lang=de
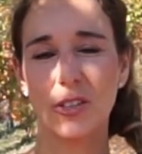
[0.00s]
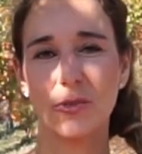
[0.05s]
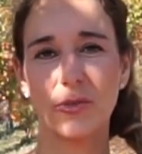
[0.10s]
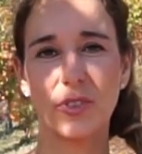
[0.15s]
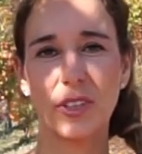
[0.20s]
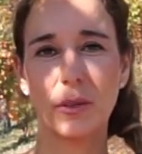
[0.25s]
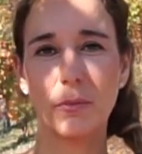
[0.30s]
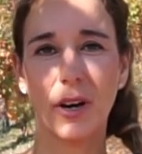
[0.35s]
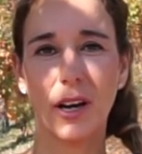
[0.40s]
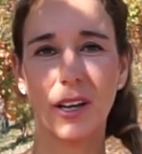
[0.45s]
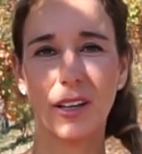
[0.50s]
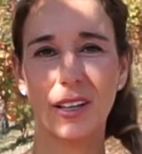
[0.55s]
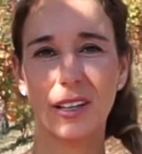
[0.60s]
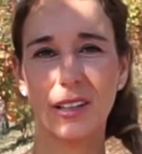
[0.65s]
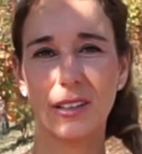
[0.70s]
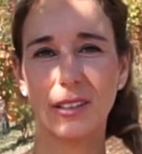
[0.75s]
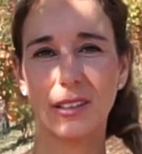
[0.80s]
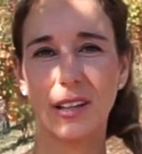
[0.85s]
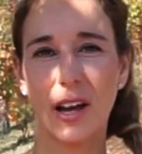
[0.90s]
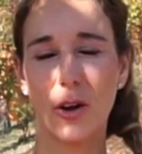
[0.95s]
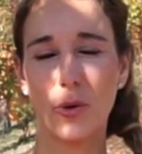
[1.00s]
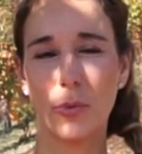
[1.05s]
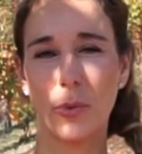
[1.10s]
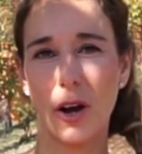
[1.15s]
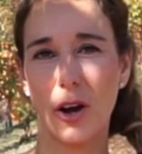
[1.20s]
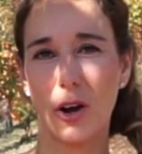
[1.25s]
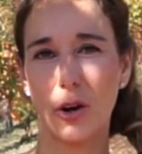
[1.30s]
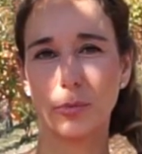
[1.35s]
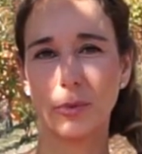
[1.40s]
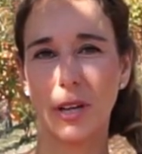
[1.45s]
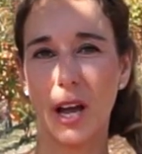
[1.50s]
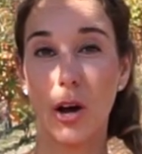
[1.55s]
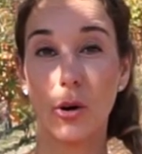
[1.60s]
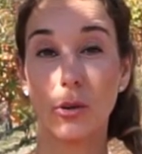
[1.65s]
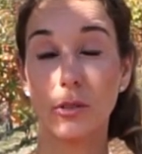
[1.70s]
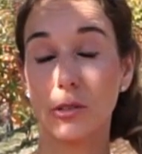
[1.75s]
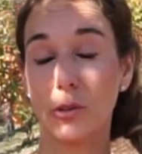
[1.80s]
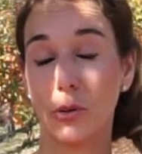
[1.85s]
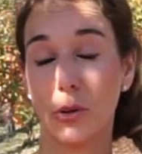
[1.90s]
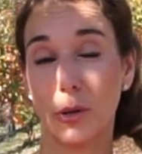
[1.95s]
wie man da überhaupt
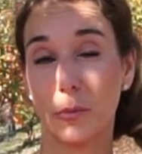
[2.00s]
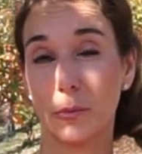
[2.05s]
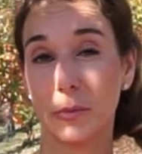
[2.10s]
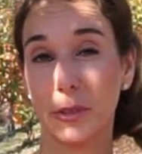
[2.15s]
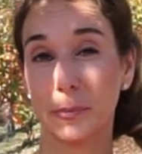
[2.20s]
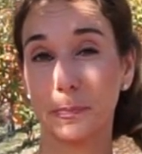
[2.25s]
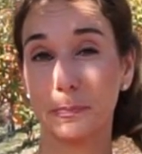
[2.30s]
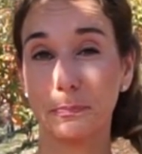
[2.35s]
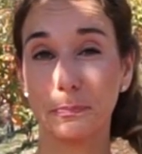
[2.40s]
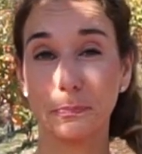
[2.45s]
rauskommt.